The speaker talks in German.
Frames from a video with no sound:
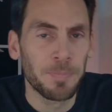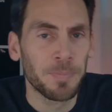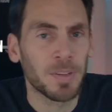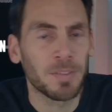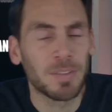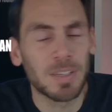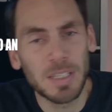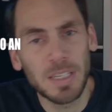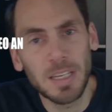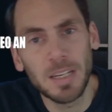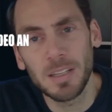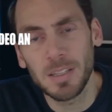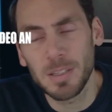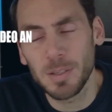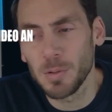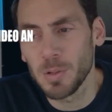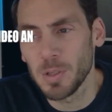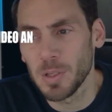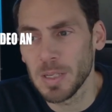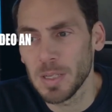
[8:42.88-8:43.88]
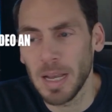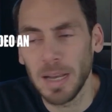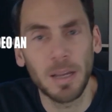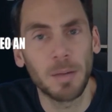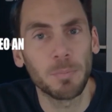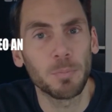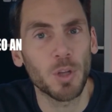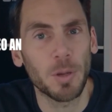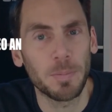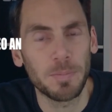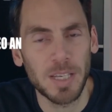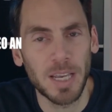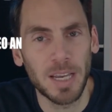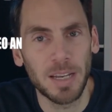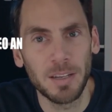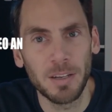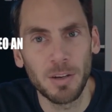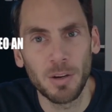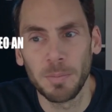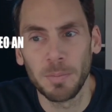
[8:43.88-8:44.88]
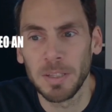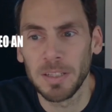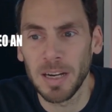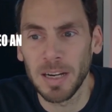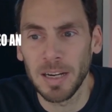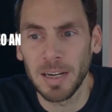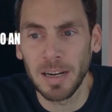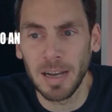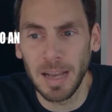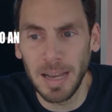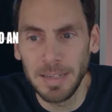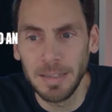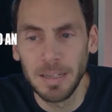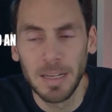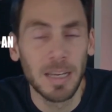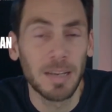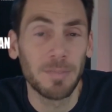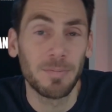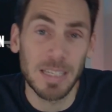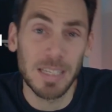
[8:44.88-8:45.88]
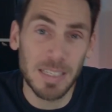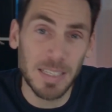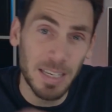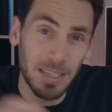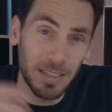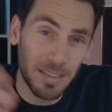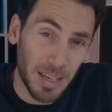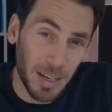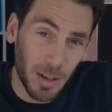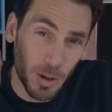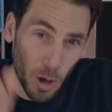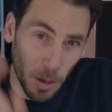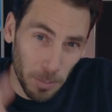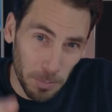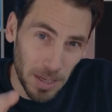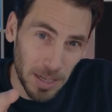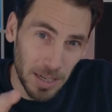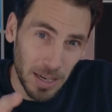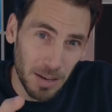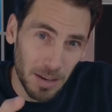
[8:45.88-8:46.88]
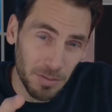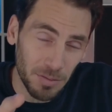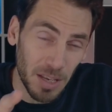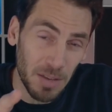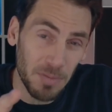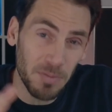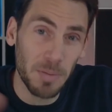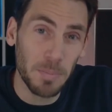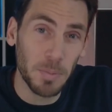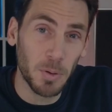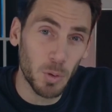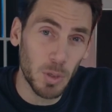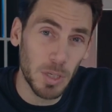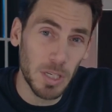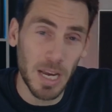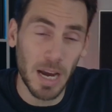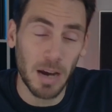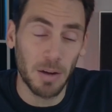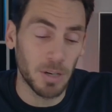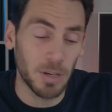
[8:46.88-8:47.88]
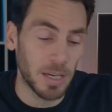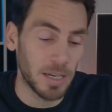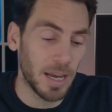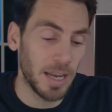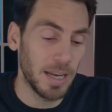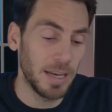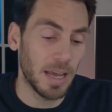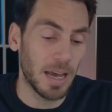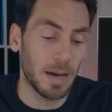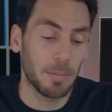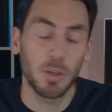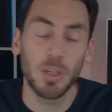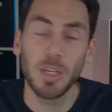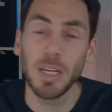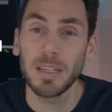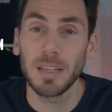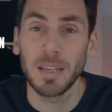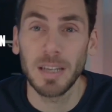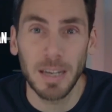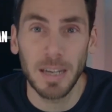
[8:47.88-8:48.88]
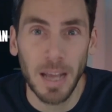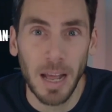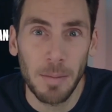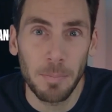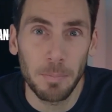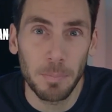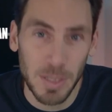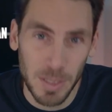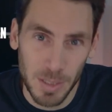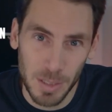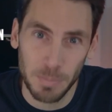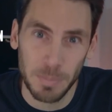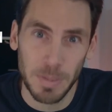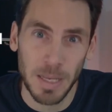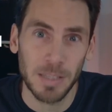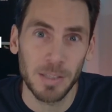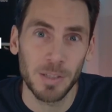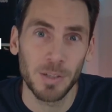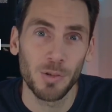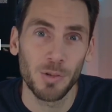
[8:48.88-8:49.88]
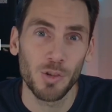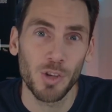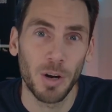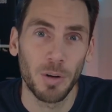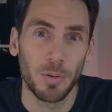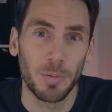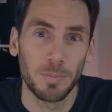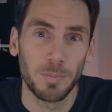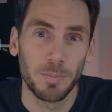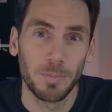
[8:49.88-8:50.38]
was ihr dazu zu sagen habt. Schreibt es gerne in die Kommentare rein. Was denkt ihr? Kommt ein AfD-Verbot? Ja oder nein? Abonniert den Kanal. Bis zum nächsten und ciao.